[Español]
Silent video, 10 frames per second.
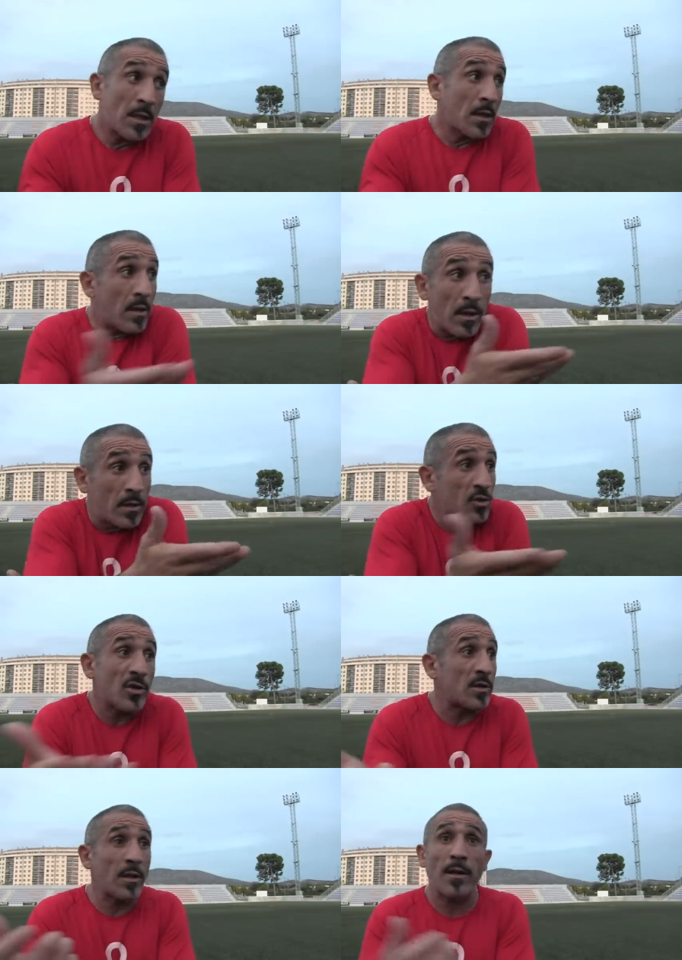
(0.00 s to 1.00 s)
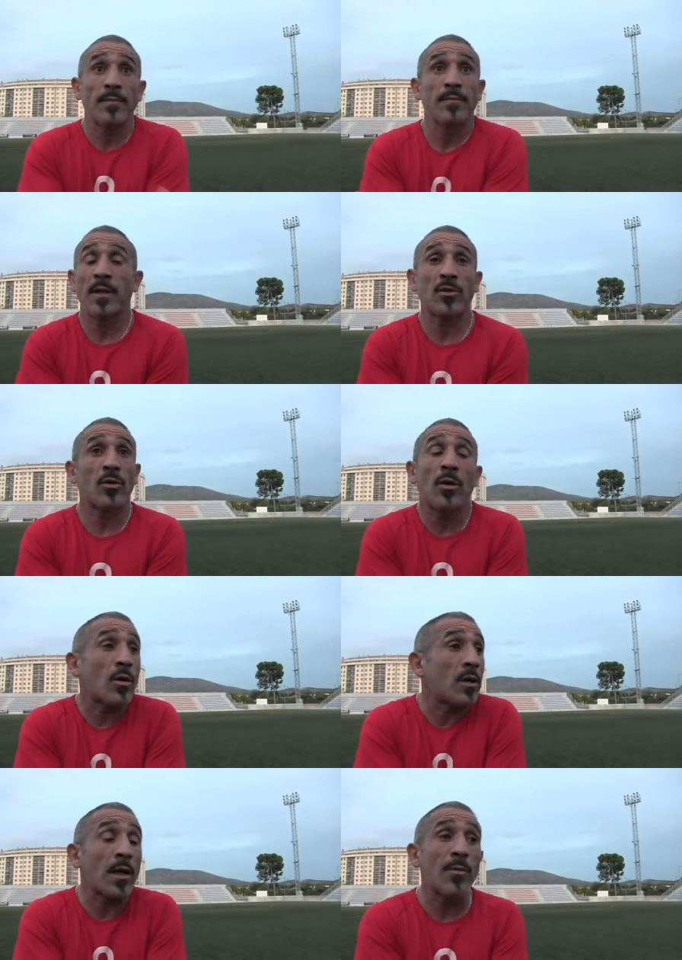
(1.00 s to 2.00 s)
Es que de eso se trata, eso es
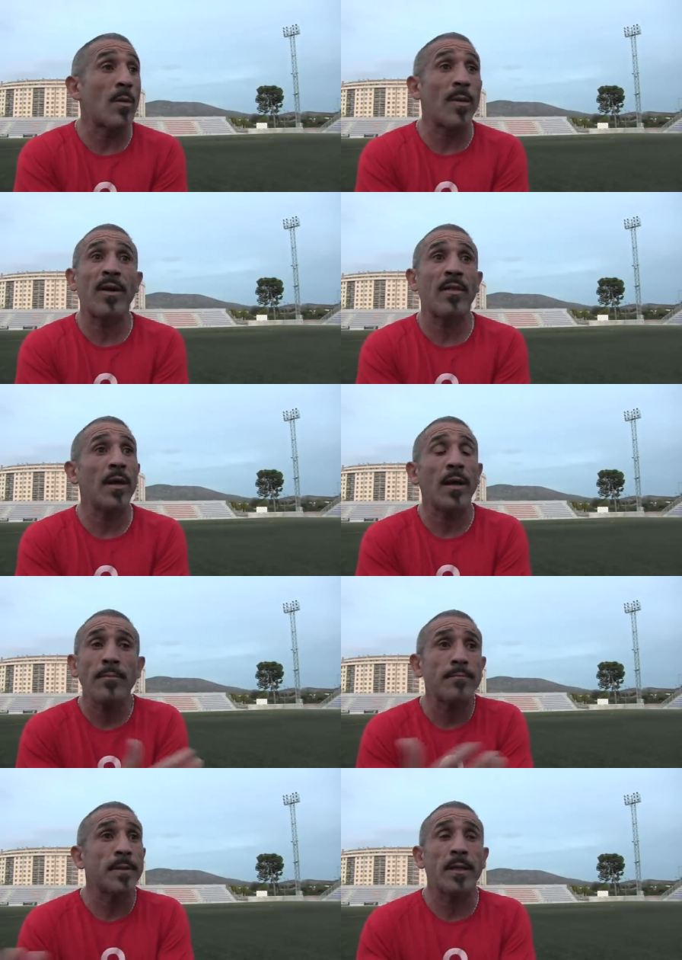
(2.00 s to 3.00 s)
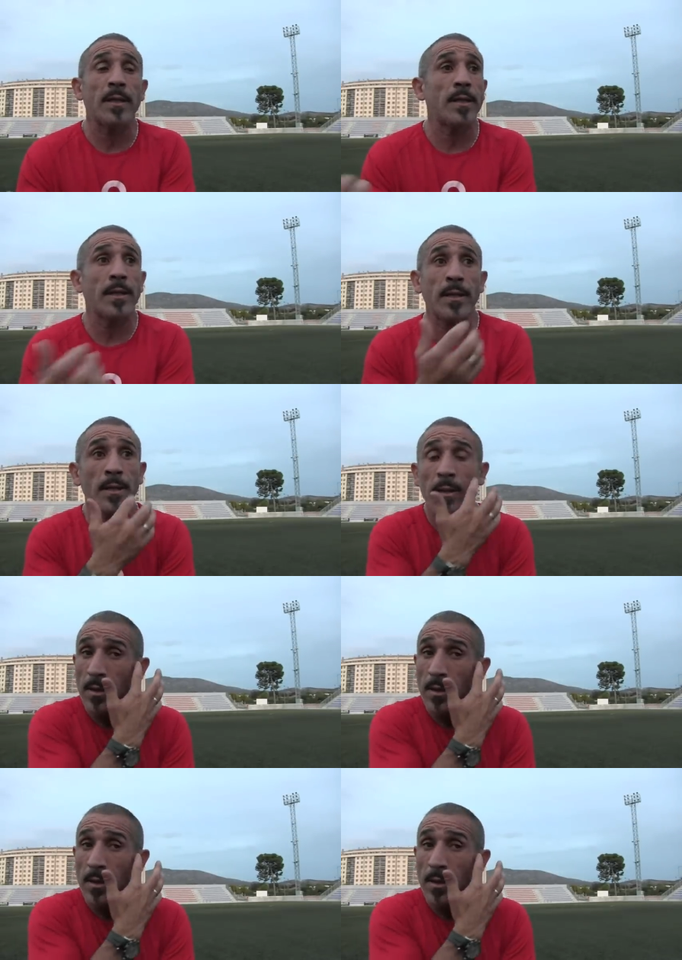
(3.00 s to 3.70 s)
lo que dijimos el primer día, eh,